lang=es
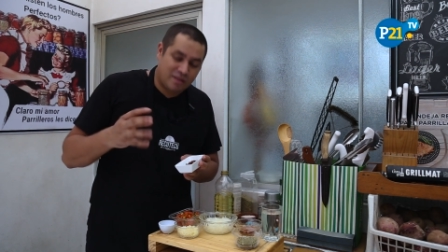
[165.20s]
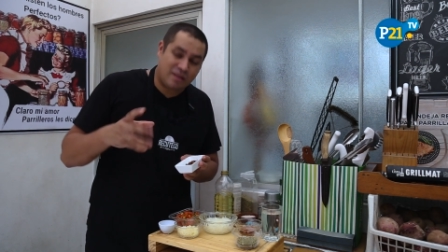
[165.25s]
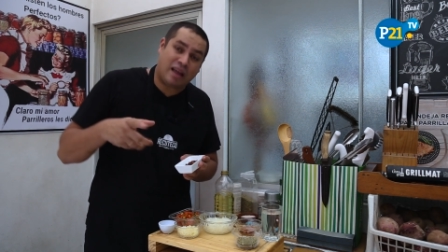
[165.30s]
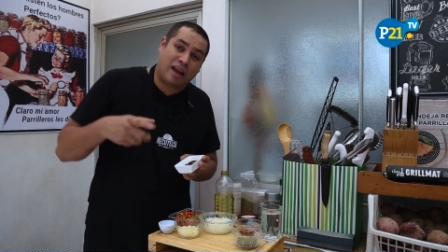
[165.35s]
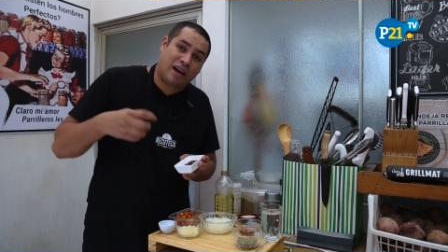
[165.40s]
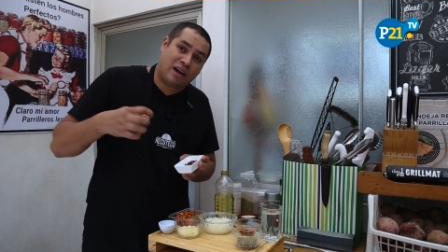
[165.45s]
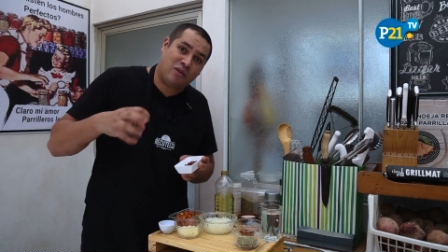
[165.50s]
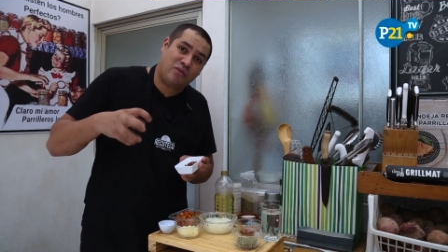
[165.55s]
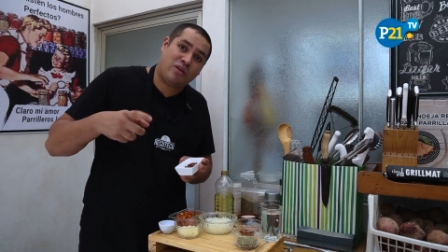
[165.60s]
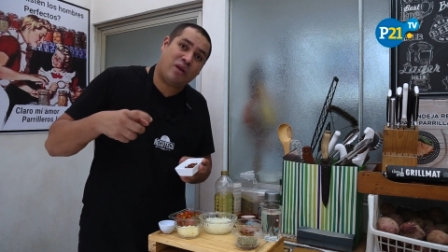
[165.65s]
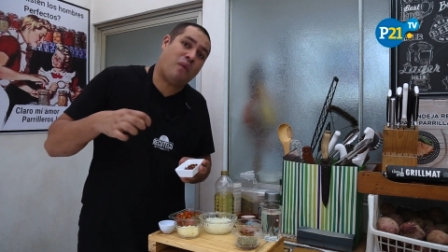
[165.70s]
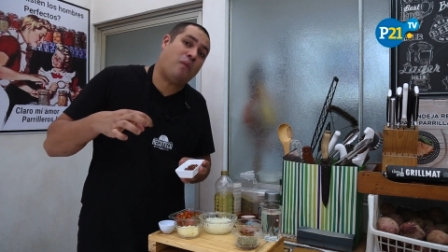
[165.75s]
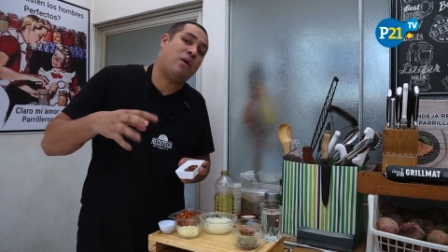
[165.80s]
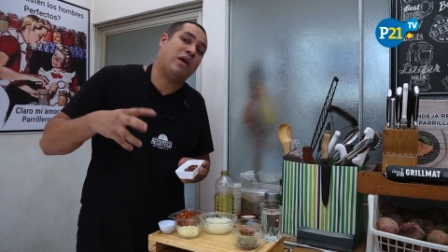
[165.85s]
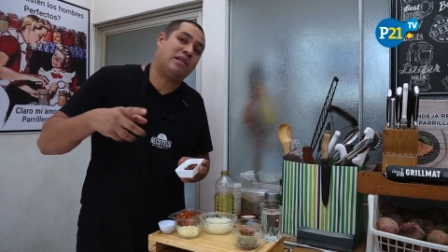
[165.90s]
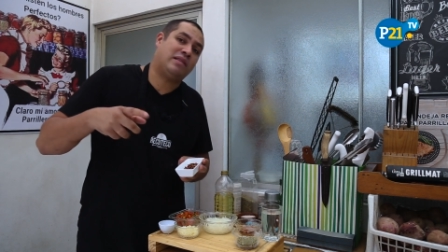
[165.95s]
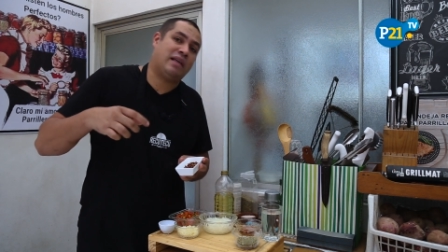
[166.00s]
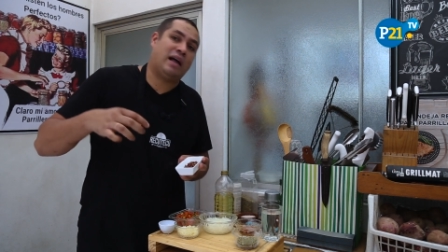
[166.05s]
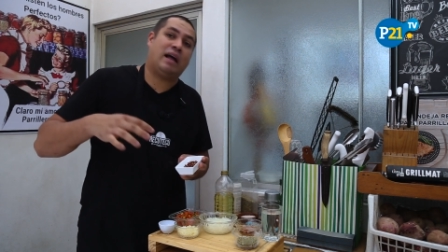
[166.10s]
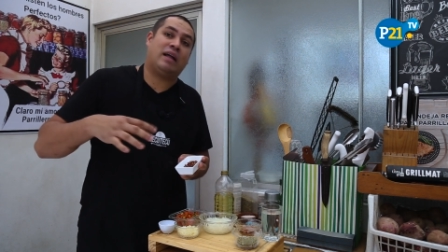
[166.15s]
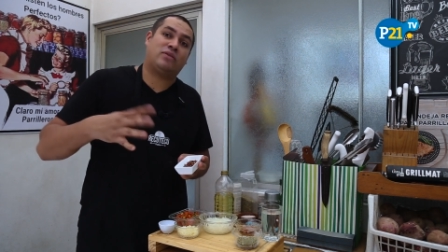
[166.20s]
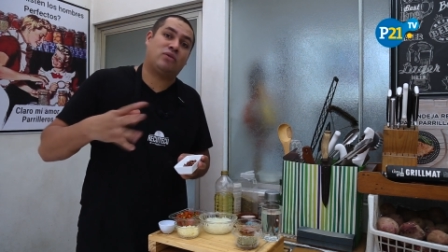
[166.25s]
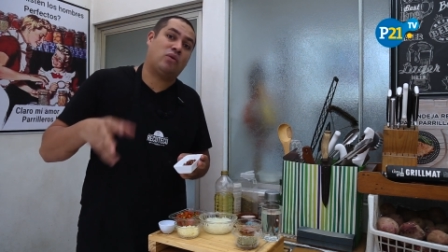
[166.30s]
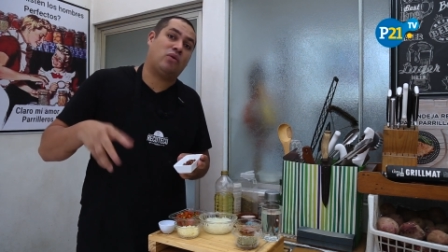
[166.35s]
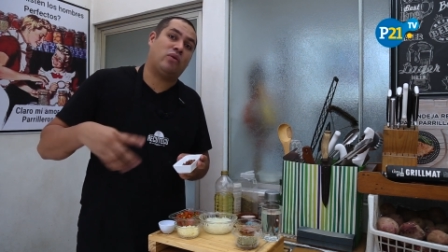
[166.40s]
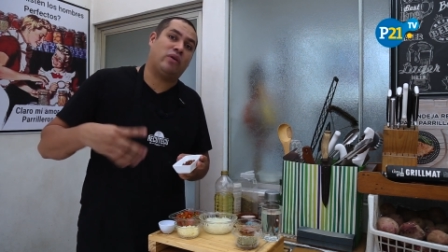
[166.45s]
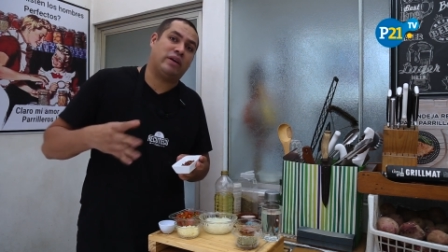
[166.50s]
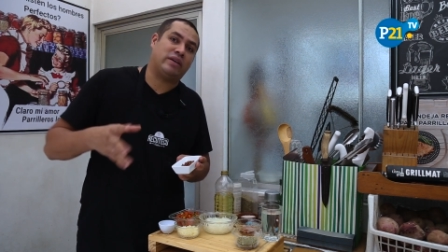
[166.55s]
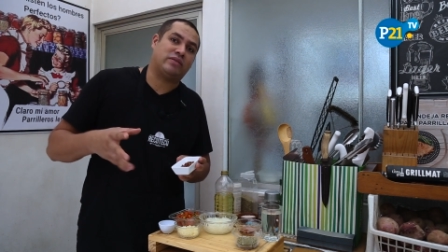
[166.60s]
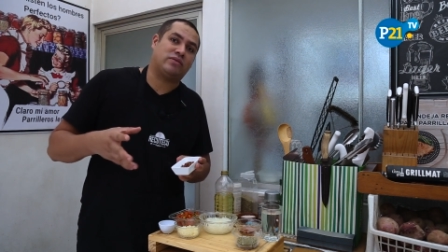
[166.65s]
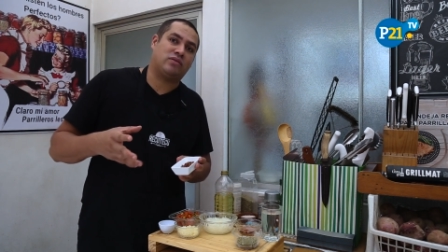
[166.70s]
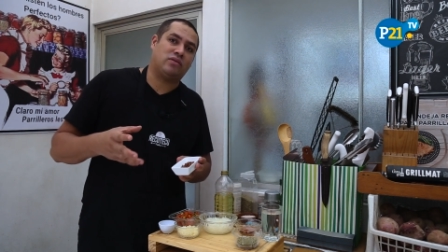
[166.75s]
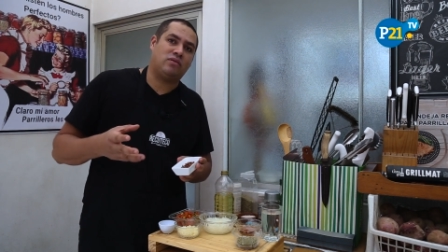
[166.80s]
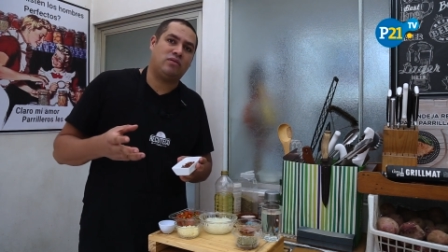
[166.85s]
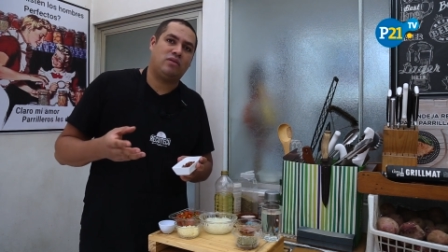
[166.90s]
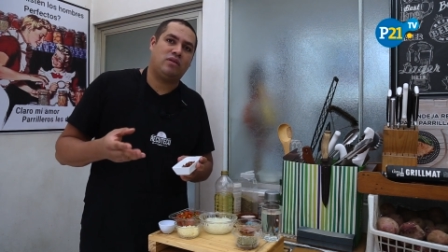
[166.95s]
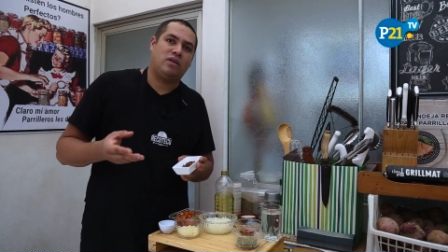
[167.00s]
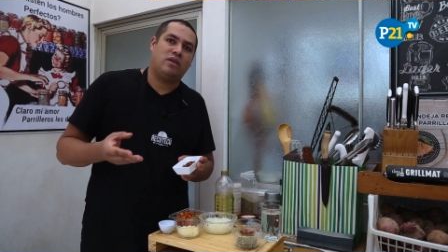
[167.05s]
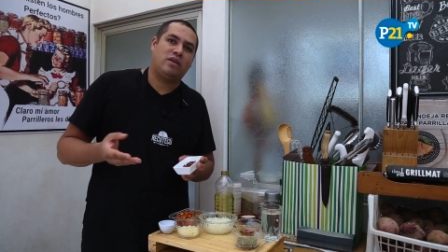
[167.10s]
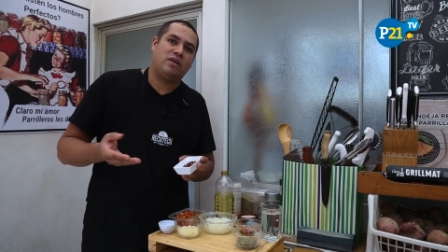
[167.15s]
darle una vuelta a todo esto